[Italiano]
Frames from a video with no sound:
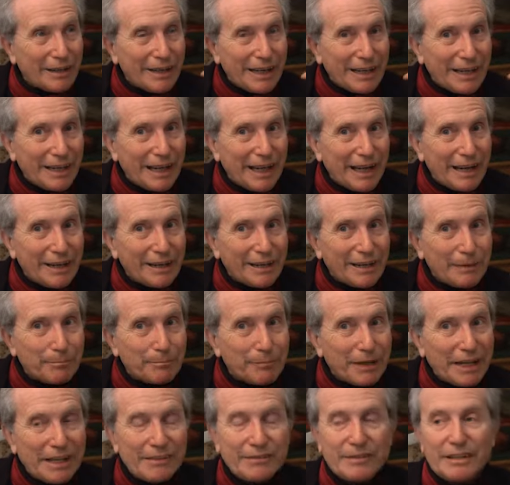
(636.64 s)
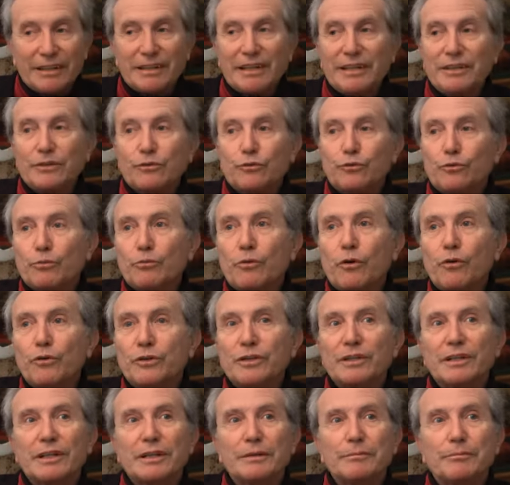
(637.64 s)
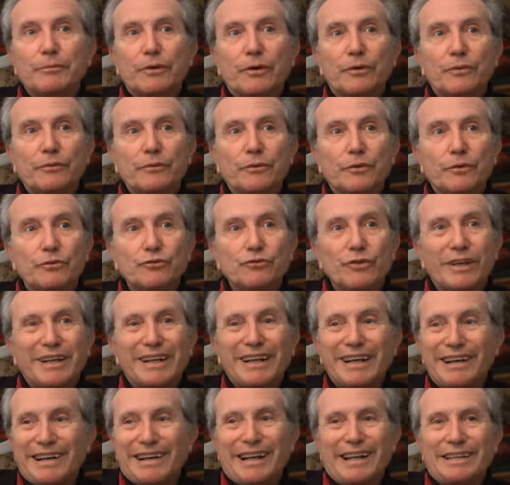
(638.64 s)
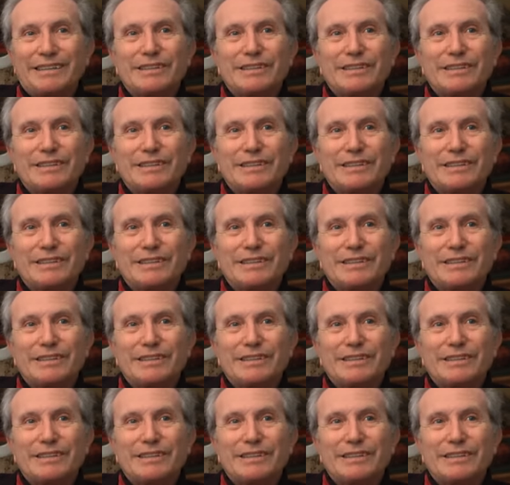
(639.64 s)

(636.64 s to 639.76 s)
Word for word: era anche presa dai rumori del mondo, cioè che la